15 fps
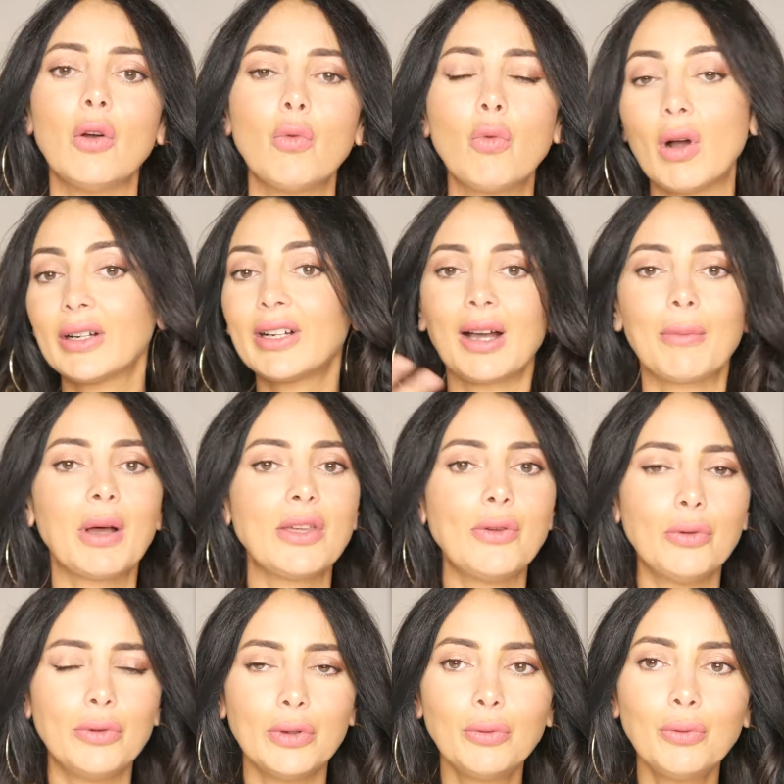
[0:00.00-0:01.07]
ou un
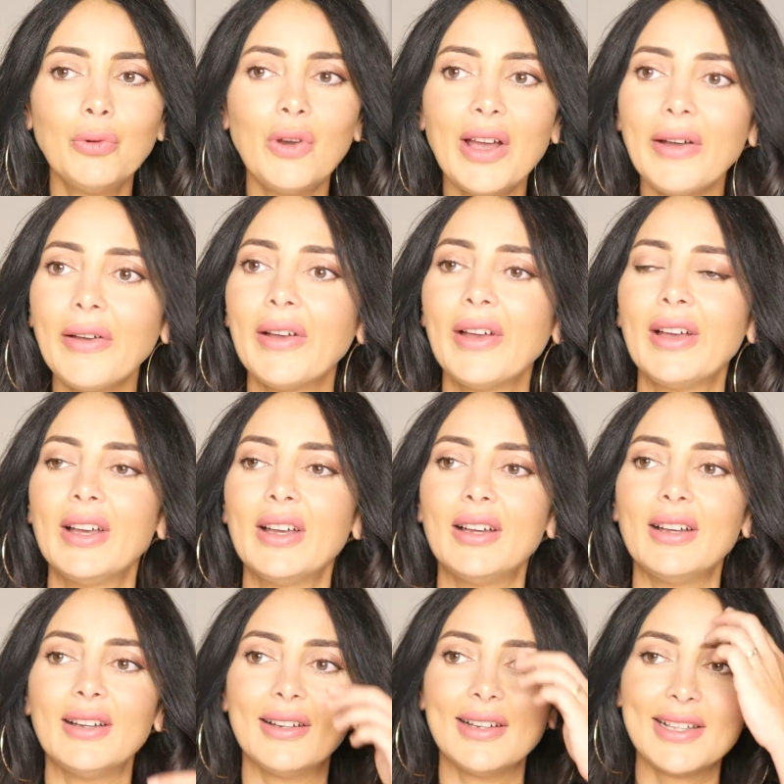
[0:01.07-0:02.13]
camailleux de couleur.
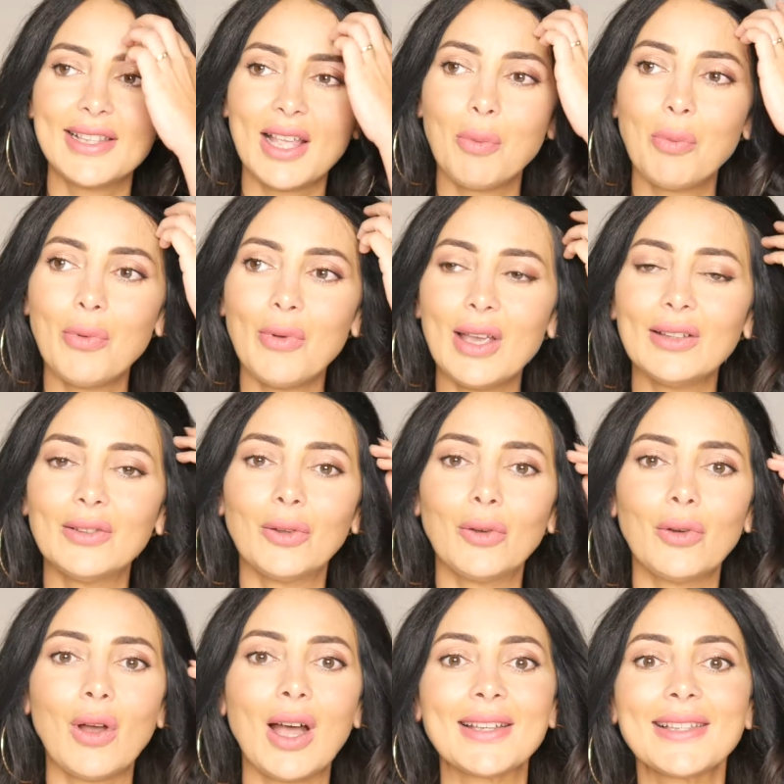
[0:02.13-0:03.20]
Euh, ça peut
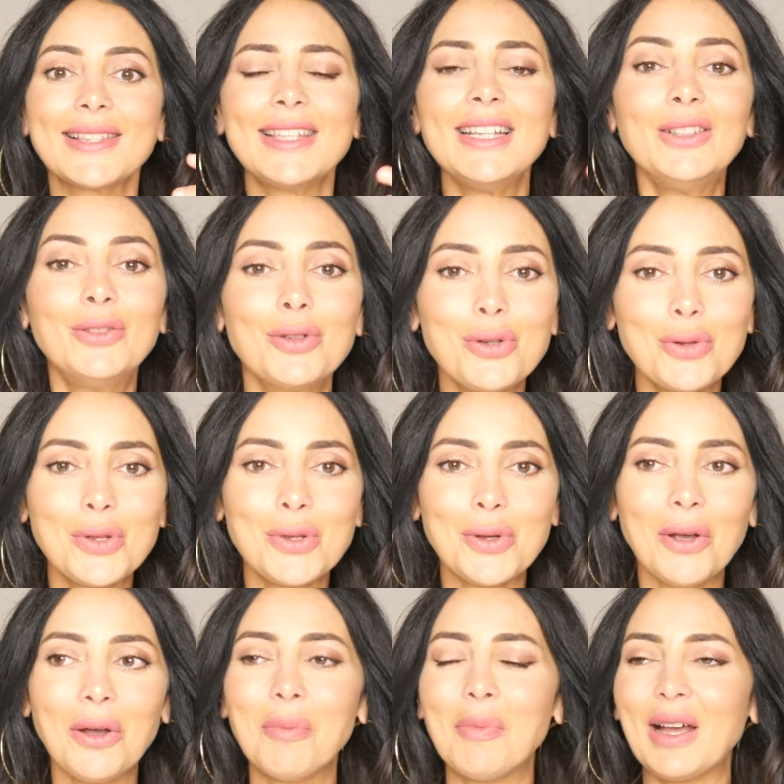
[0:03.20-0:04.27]
être un style de chaussures,